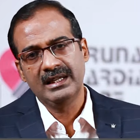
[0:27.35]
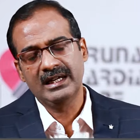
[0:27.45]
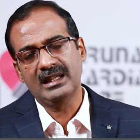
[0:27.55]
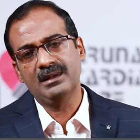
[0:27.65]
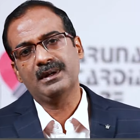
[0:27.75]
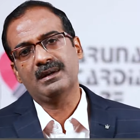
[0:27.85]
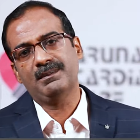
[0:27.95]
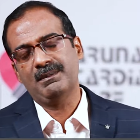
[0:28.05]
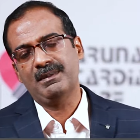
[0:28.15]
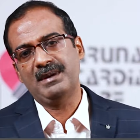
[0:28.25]
இடது
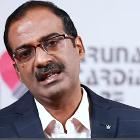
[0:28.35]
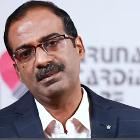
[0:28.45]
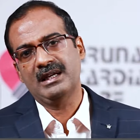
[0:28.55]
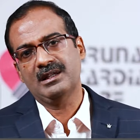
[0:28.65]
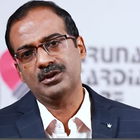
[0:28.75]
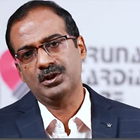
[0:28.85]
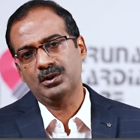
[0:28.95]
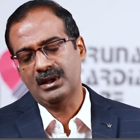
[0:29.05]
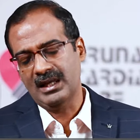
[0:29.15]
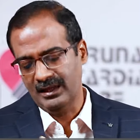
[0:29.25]
பக்கம் நம்ம பேஸ் மேக்கர்
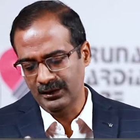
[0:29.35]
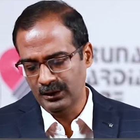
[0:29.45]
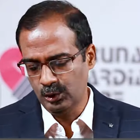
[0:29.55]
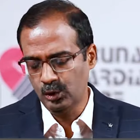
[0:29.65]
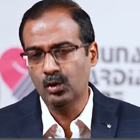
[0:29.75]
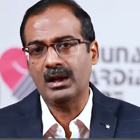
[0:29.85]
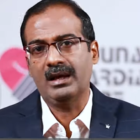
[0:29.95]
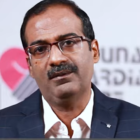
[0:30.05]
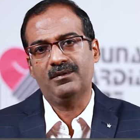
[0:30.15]
வச்சுருந்தோம்னா அதுலேருந்து தூர